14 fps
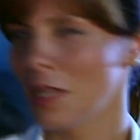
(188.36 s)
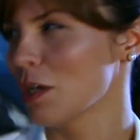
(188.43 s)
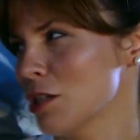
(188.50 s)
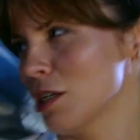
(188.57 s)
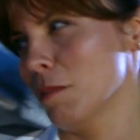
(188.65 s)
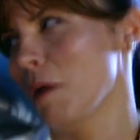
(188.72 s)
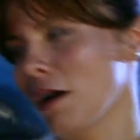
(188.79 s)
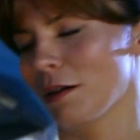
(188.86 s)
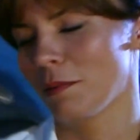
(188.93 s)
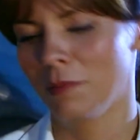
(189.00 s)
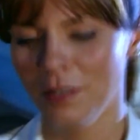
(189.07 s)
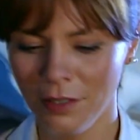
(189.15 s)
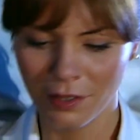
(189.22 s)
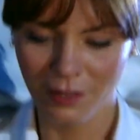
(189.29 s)
Yaşamak
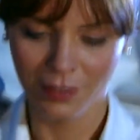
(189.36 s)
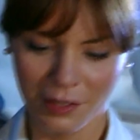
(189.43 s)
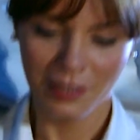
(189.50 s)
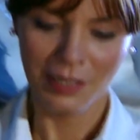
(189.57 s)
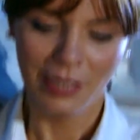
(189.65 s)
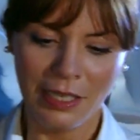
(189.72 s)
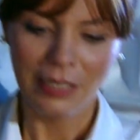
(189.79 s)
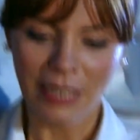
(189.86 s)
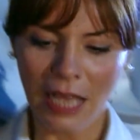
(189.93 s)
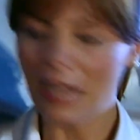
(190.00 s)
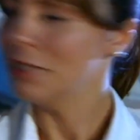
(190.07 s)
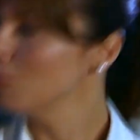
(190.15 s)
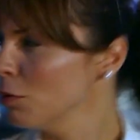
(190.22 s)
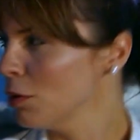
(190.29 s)
mı?
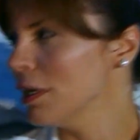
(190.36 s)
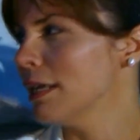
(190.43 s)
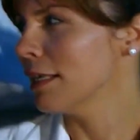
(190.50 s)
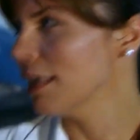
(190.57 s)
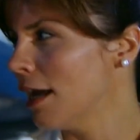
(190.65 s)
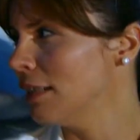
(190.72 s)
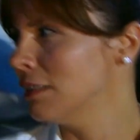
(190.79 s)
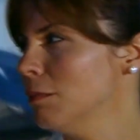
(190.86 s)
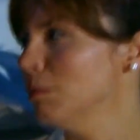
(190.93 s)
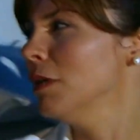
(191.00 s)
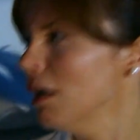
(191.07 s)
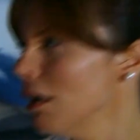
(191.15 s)
Yani buraya geldim bir